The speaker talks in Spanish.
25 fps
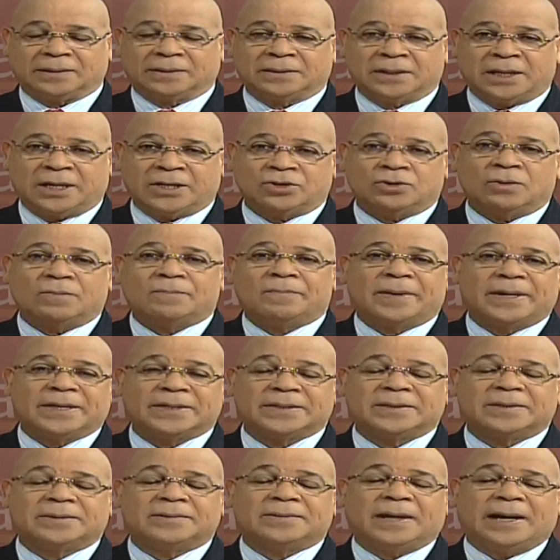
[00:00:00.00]
de John
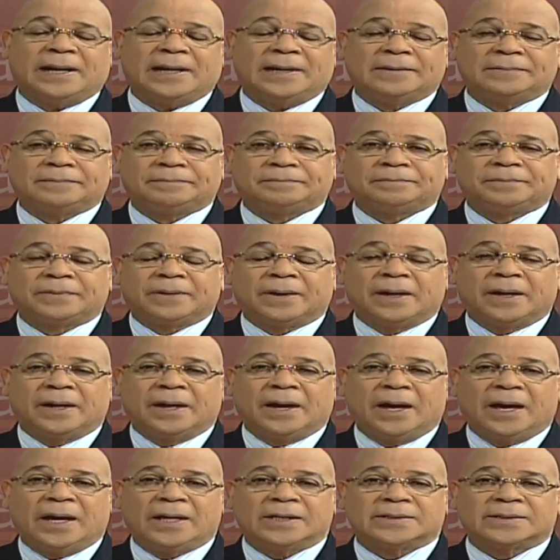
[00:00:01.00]
Percival
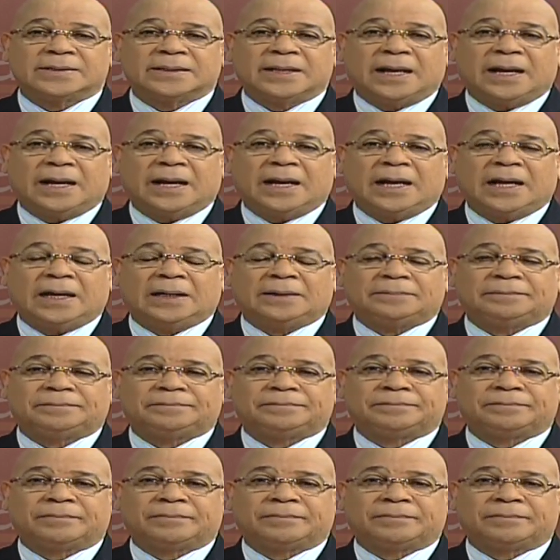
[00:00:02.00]
está